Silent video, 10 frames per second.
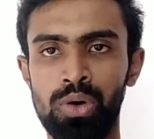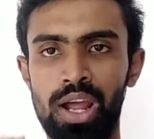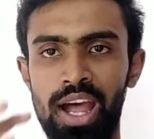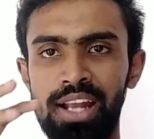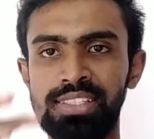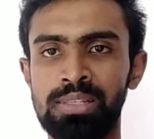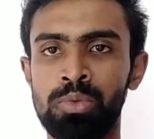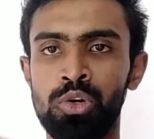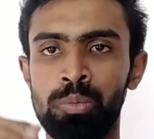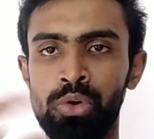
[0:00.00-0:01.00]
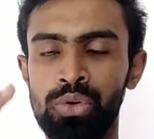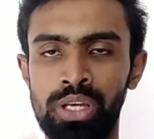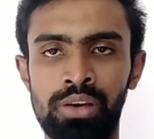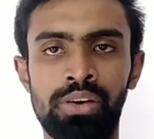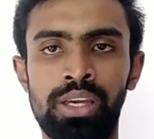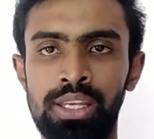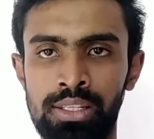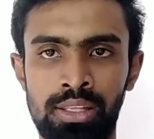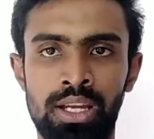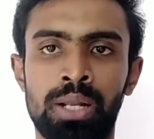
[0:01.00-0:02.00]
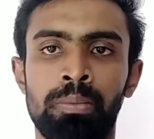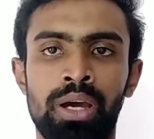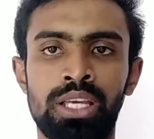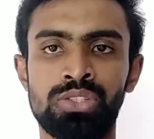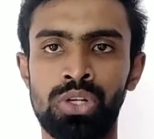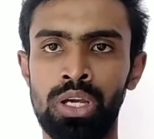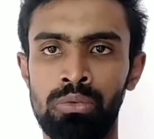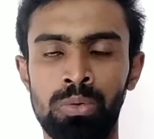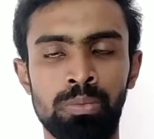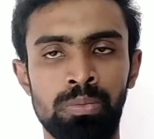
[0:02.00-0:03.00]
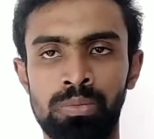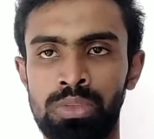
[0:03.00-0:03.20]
ஒரு ஹேண்ட்ஸமாக ஒரு பியூட்டியாகவே இருந்தாங்க நம்ம ஐஸ்வர்யாவும்